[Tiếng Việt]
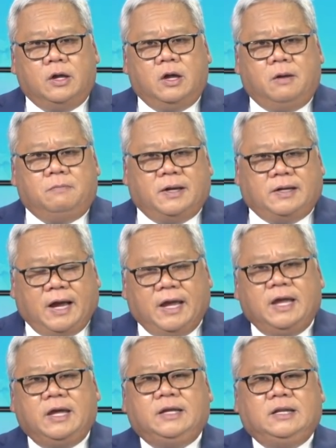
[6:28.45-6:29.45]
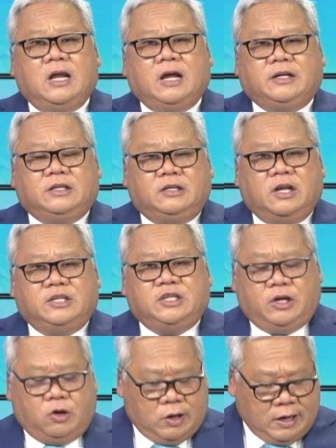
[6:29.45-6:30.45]
mà đây là nó
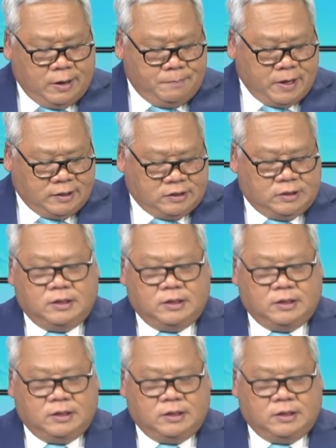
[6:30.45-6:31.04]
chỉ có limit,